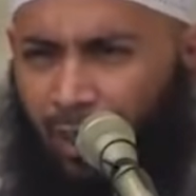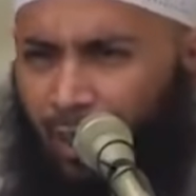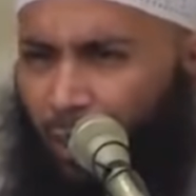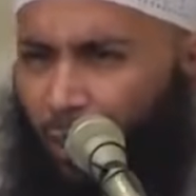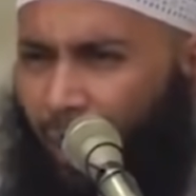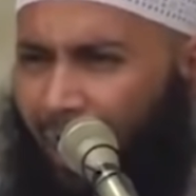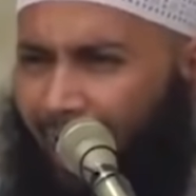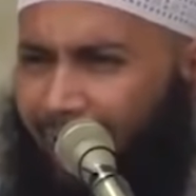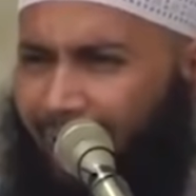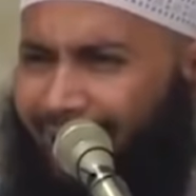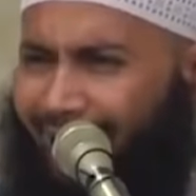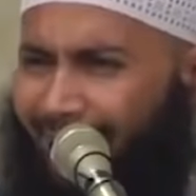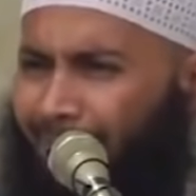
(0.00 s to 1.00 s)
engkau
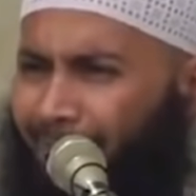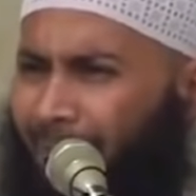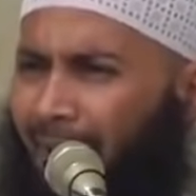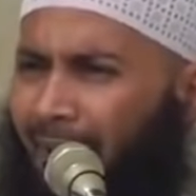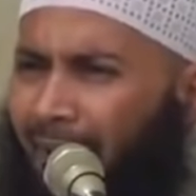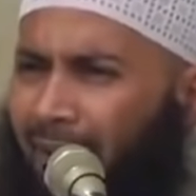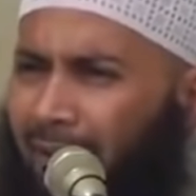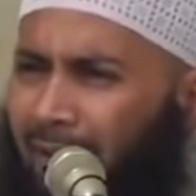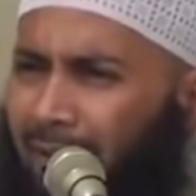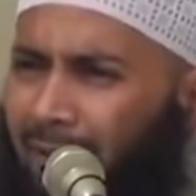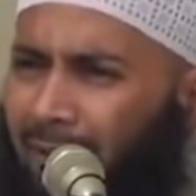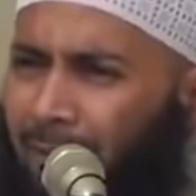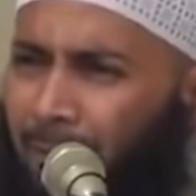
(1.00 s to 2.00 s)
akan ditampakkan.
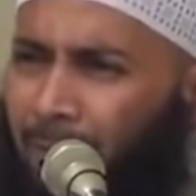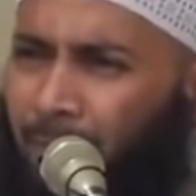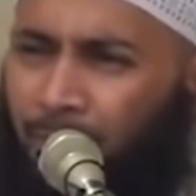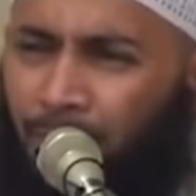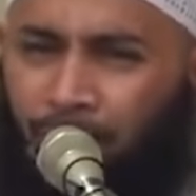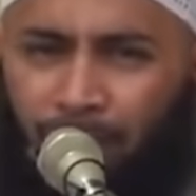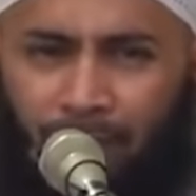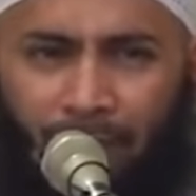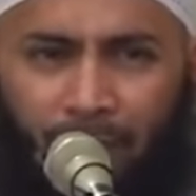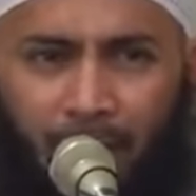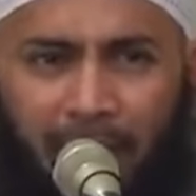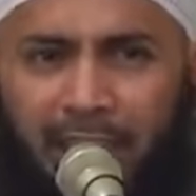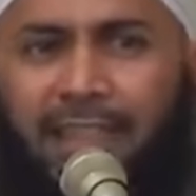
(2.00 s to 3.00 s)

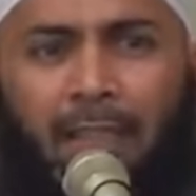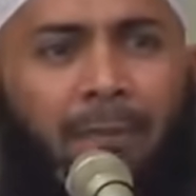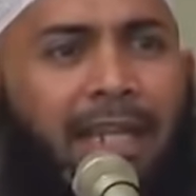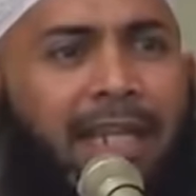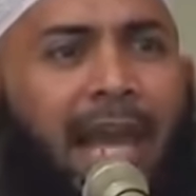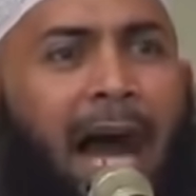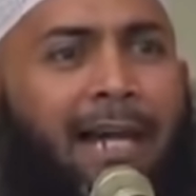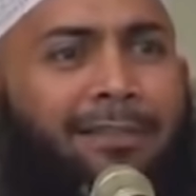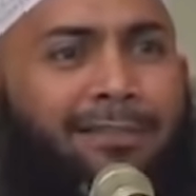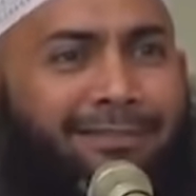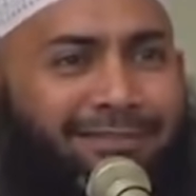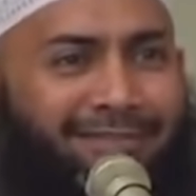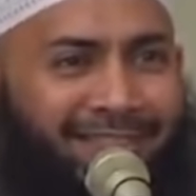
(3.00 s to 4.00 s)
Kita melihat
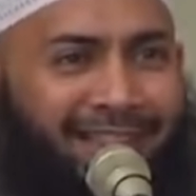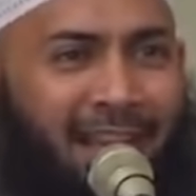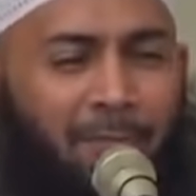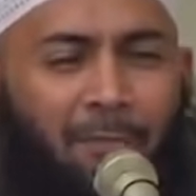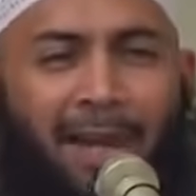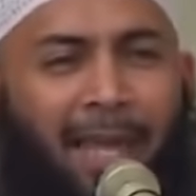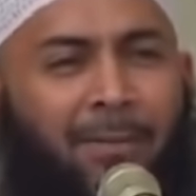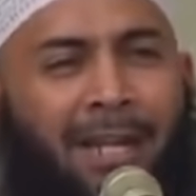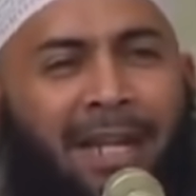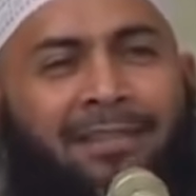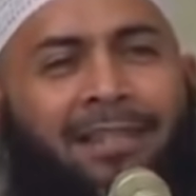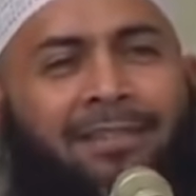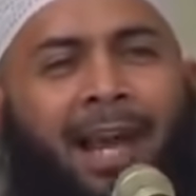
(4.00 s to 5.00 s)

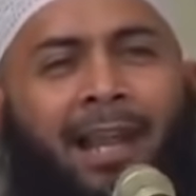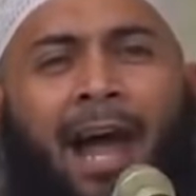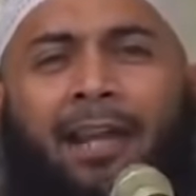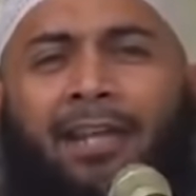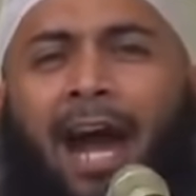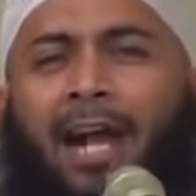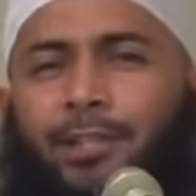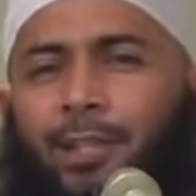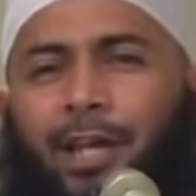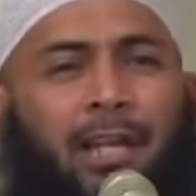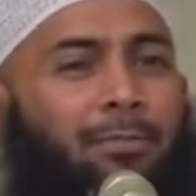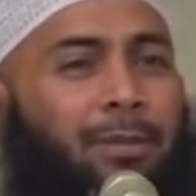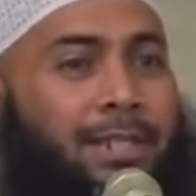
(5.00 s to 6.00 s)
bagaimana tatkala ada
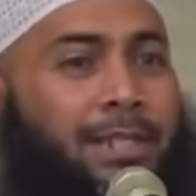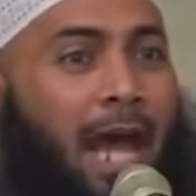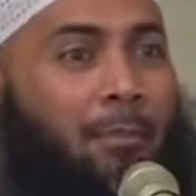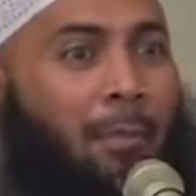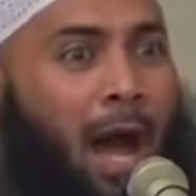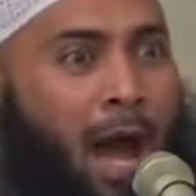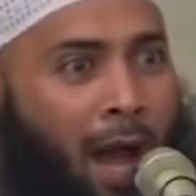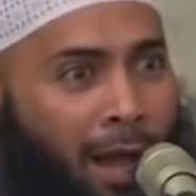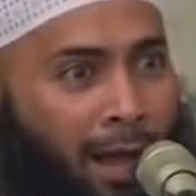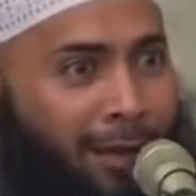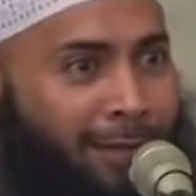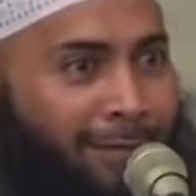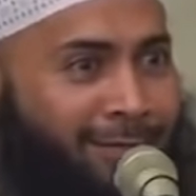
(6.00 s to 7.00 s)
acara bersama,
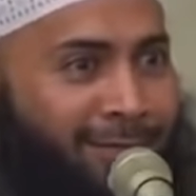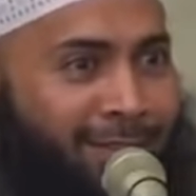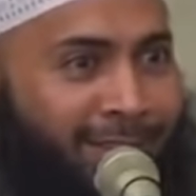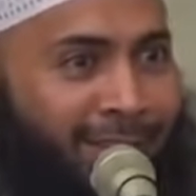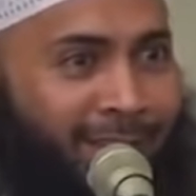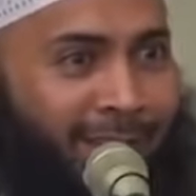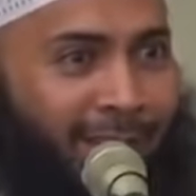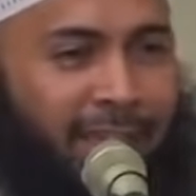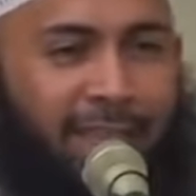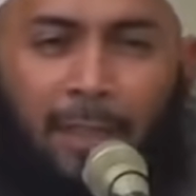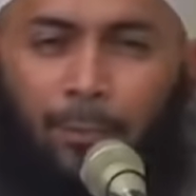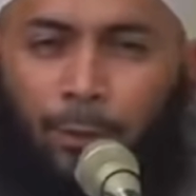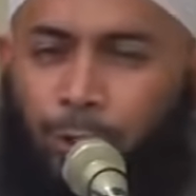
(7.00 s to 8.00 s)

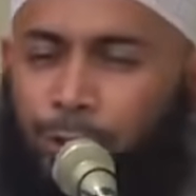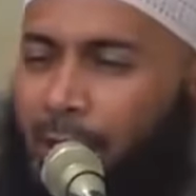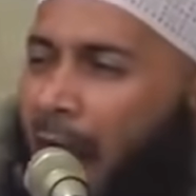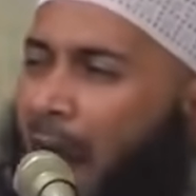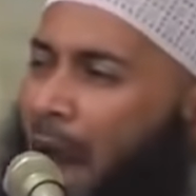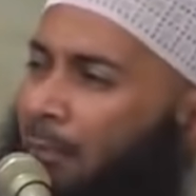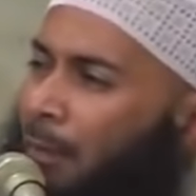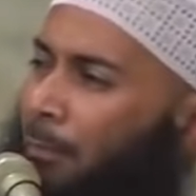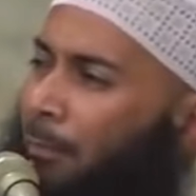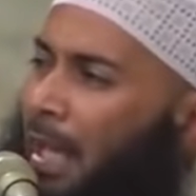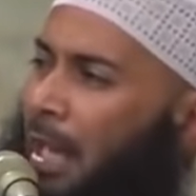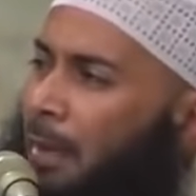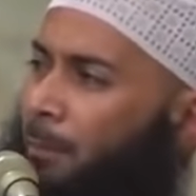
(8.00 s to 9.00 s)
kita berusaha
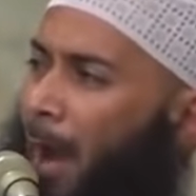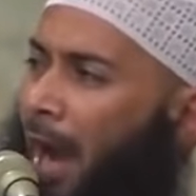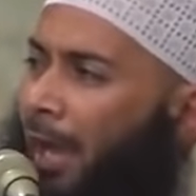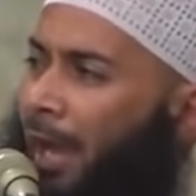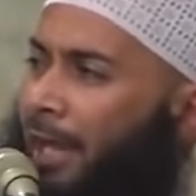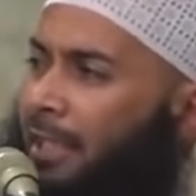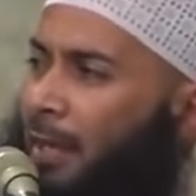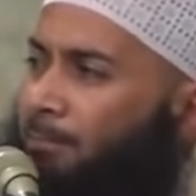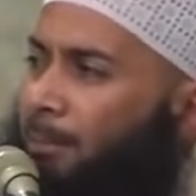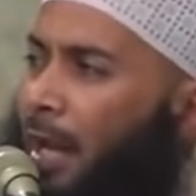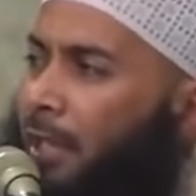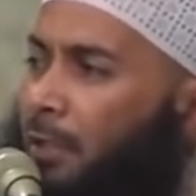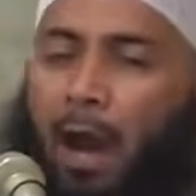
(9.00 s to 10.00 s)
memilih pakaian yang
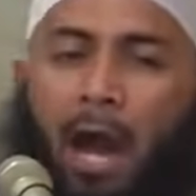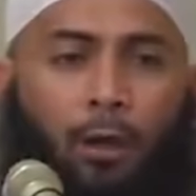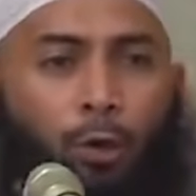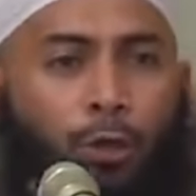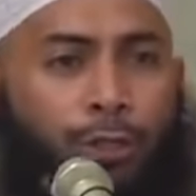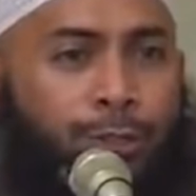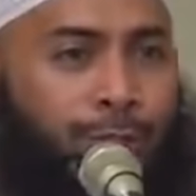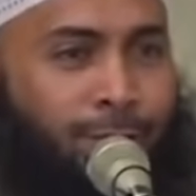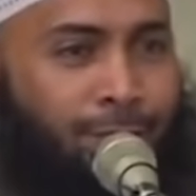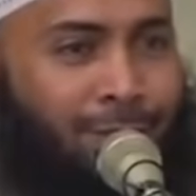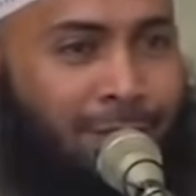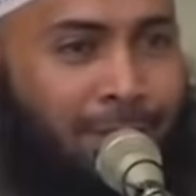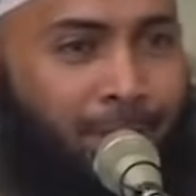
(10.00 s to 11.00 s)
paling
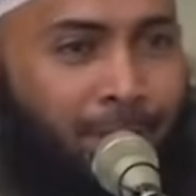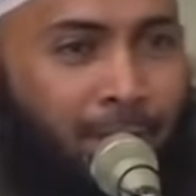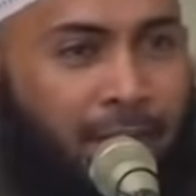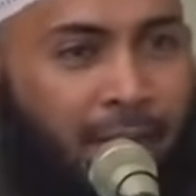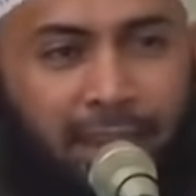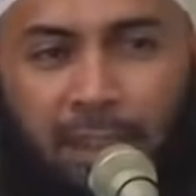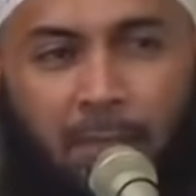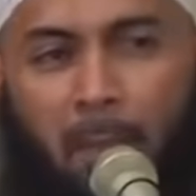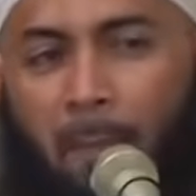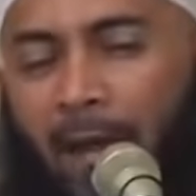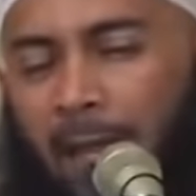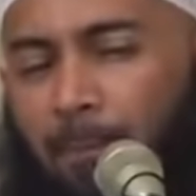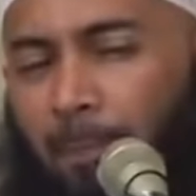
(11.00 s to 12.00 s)
bagus. Kita
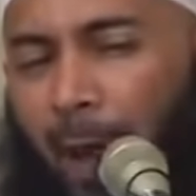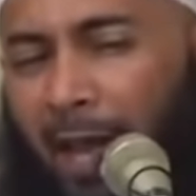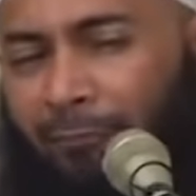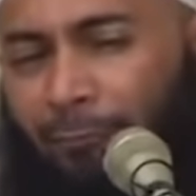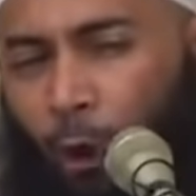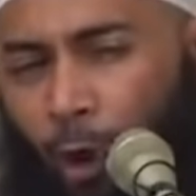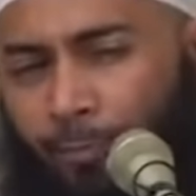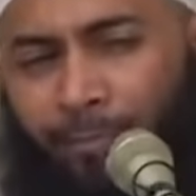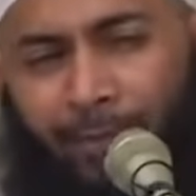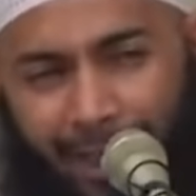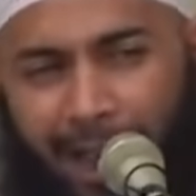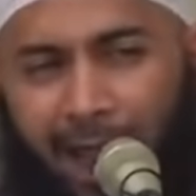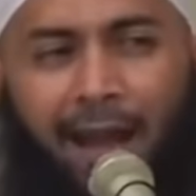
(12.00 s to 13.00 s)
memakai parfum,
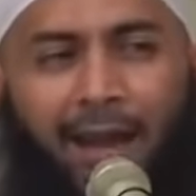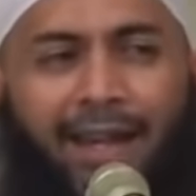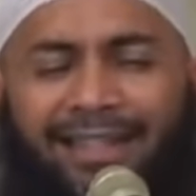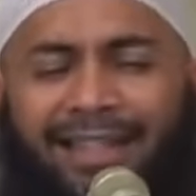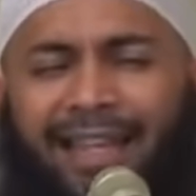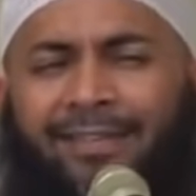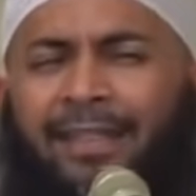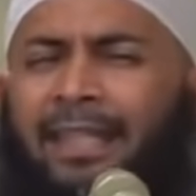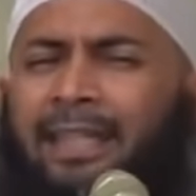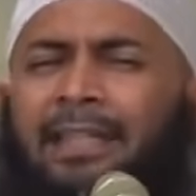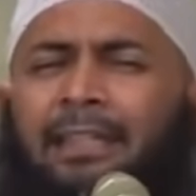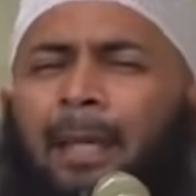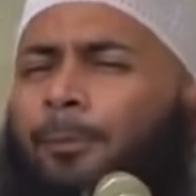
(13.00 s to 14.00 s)
ya. Nanti
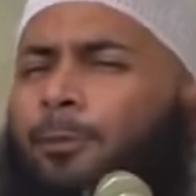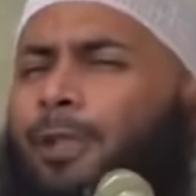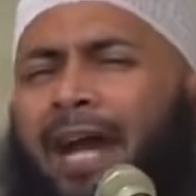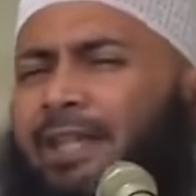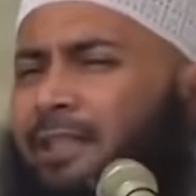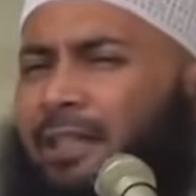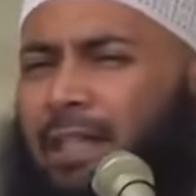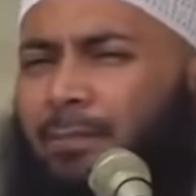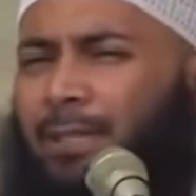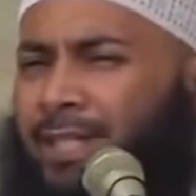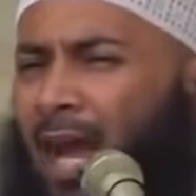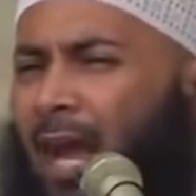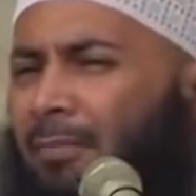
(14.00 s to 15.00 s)
kita punya acara
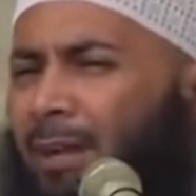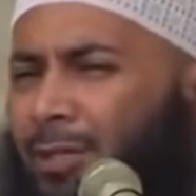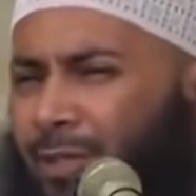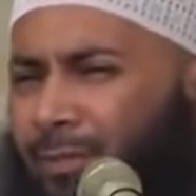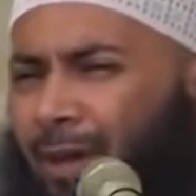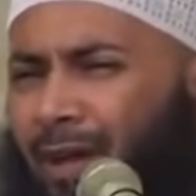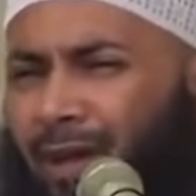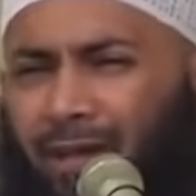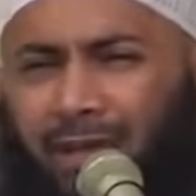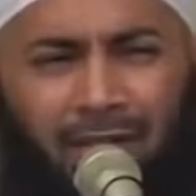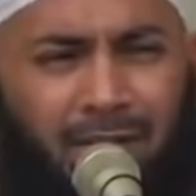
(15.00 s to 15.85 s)
bersama, jemaah.